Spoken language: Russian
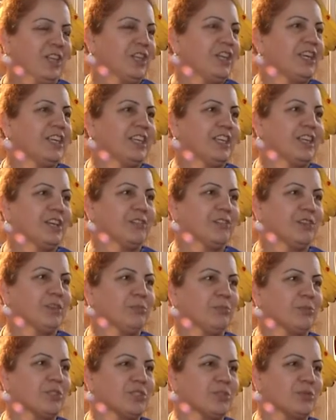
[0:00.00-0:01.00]
Некоторые
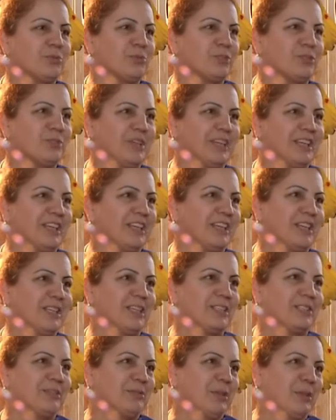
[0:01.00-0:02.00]
говорят, мы ждем свои,
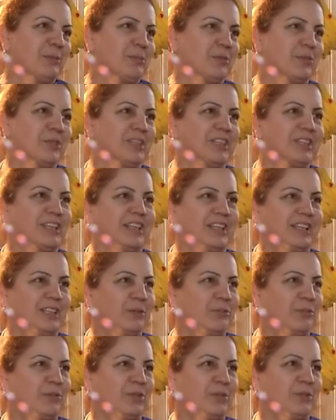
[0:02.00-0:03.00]
когда свои будут.
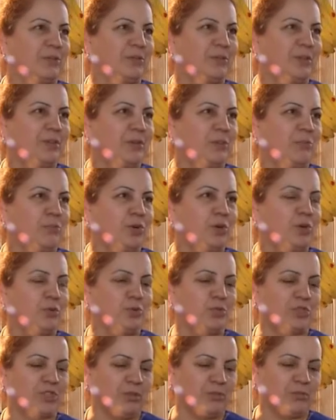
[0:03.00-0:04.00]
Тогда
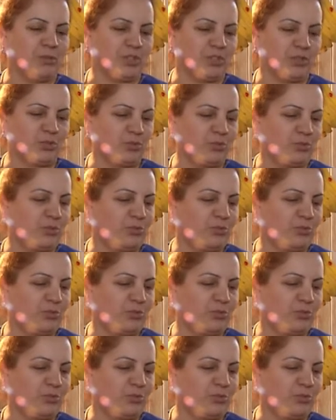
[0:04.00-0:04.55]
покушаем хорошо.